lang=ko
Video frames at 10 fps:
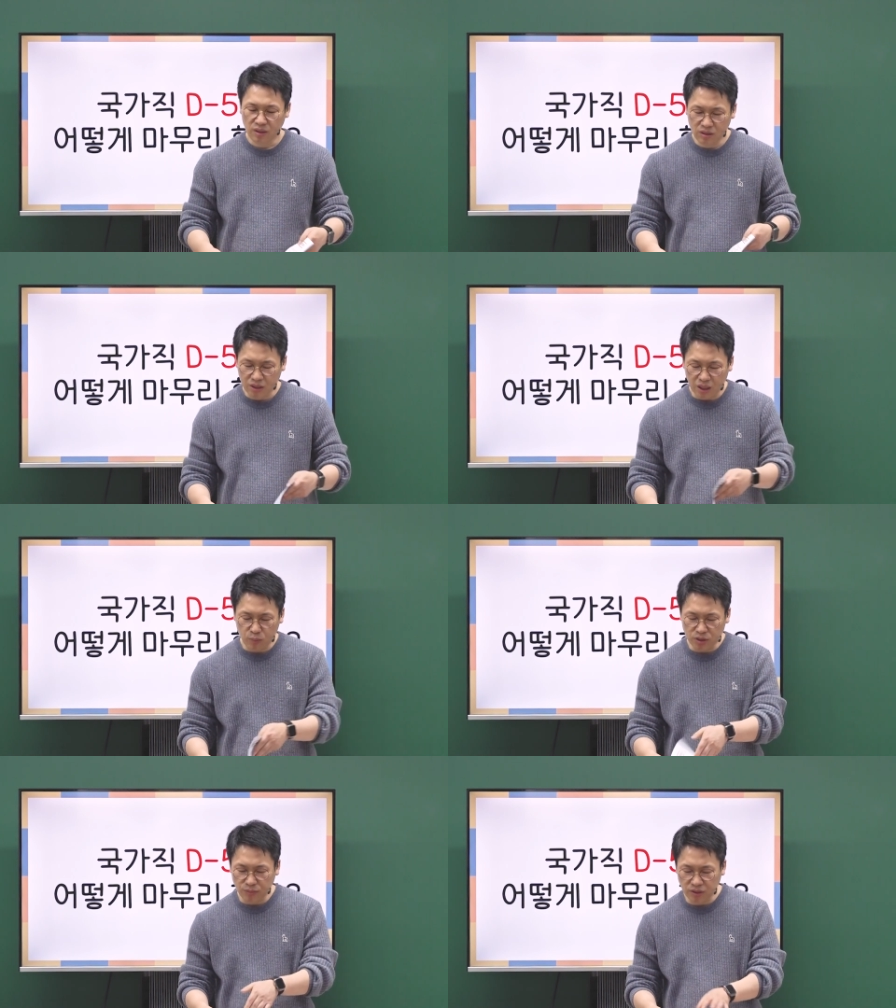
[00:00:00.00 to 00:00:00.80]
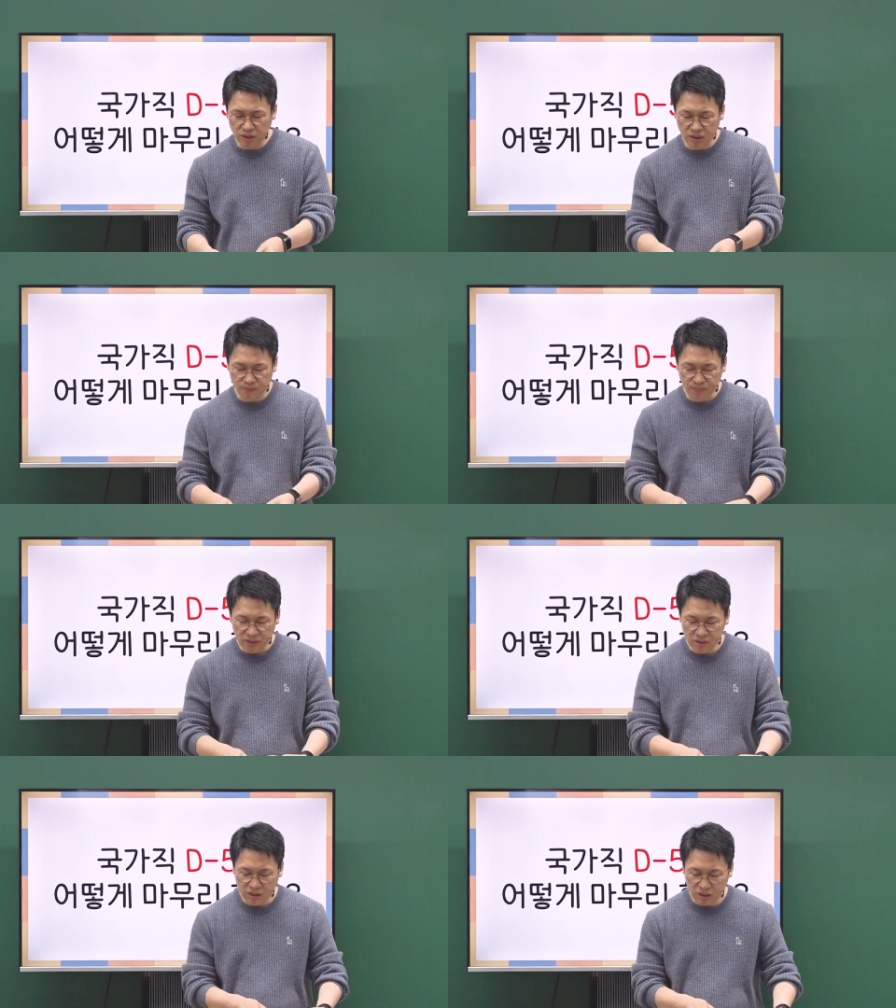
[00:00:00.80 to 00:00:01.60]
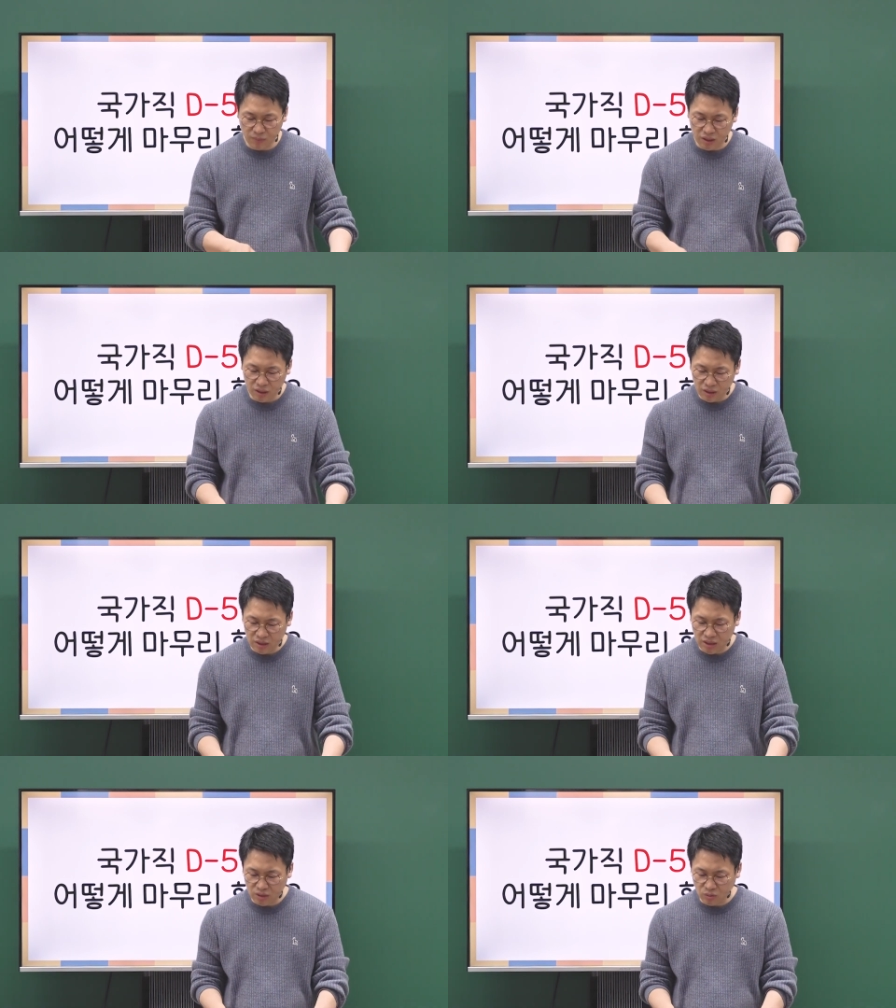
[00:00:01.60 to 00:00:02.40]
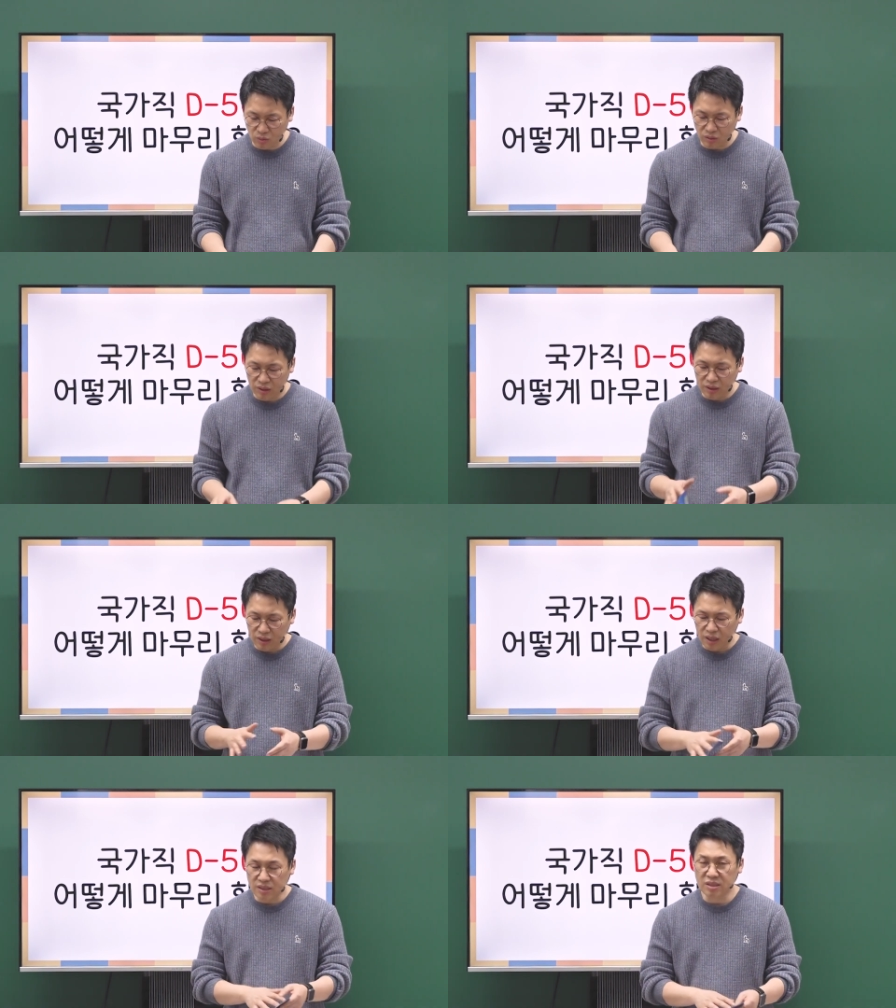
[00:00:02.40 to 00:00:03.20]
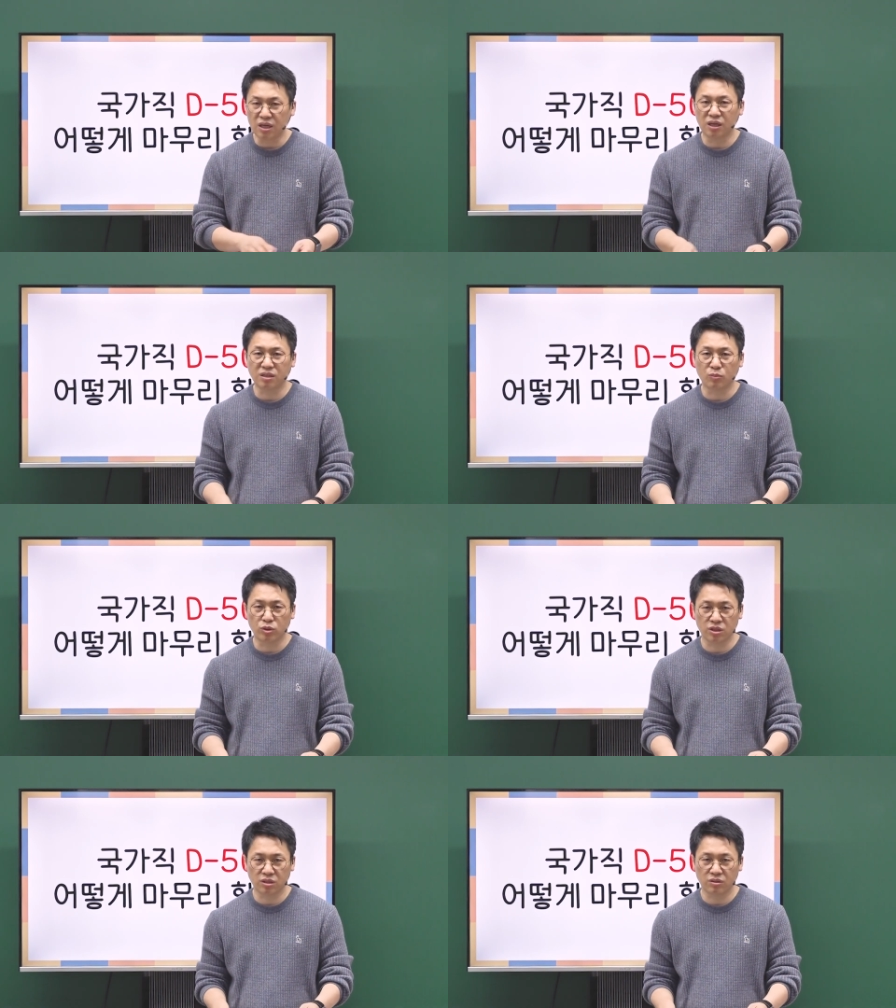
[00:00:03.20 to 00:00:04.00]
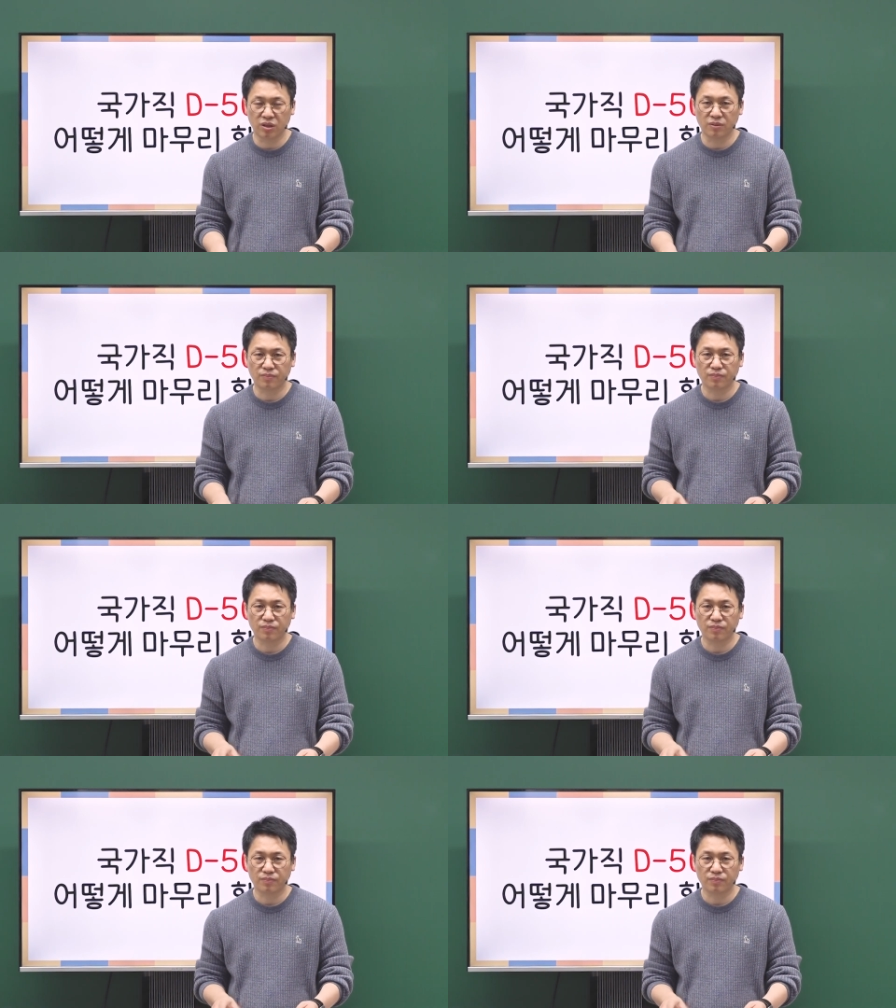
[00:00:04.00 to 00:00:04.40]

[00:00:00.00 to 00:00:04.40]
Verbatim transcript: 이거 다 보시면은 그 다음에 이 책도 한 장 한 장 보시는 거예요.